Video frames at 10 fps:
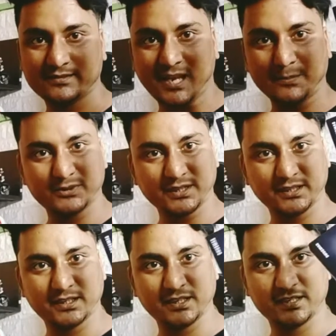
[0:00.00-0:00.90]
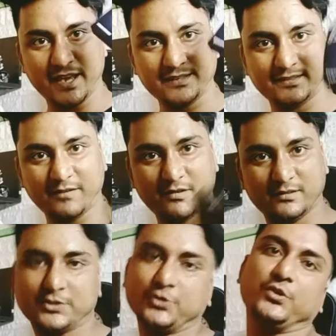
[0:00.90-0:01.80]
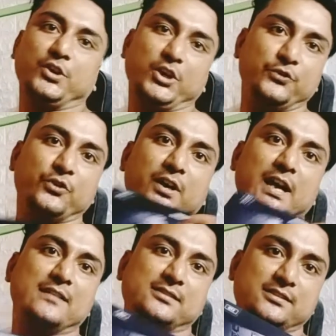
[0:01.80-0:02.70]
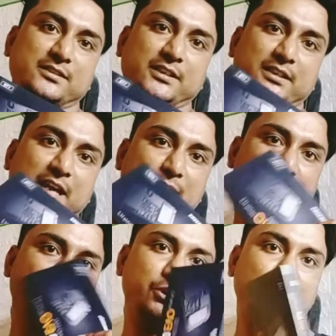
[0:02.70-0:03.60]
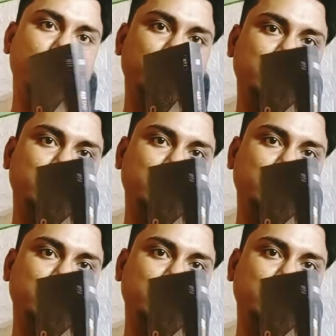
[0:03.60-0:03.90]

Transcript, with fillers: सैमसंग की 970 सेवन ज़ीरो ई ओ एस एस डी एम पॉइंट टू